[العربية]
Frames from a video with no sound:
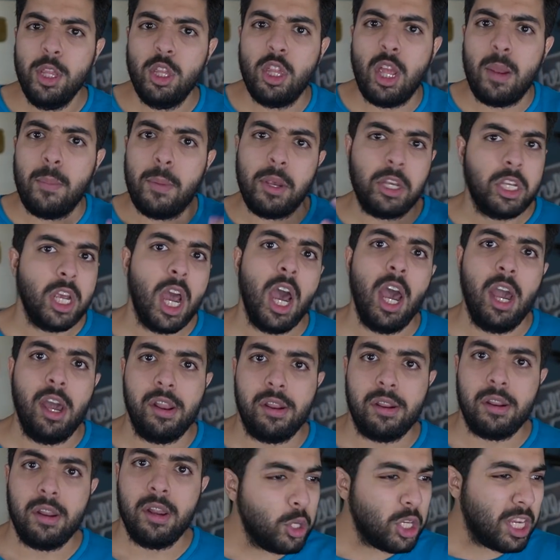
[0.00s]
عنده
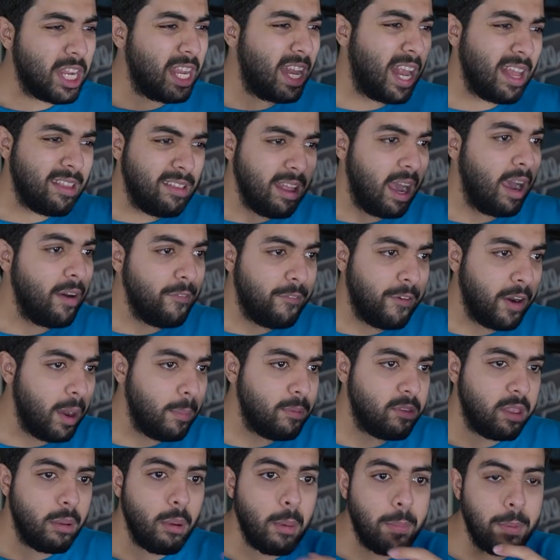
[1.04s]
المشاعر مشكلة
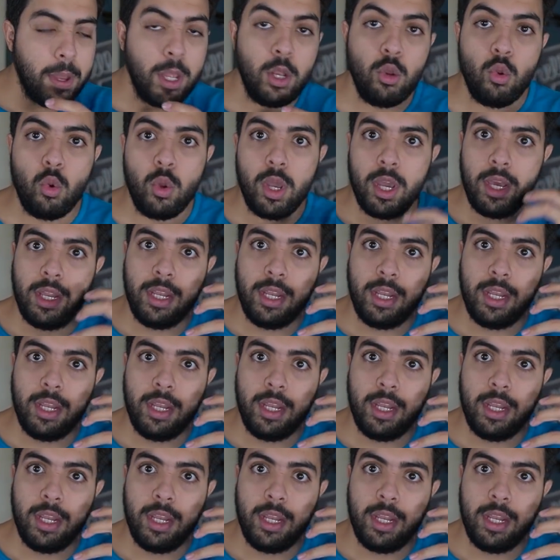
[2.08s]
تافهة بسبب أنه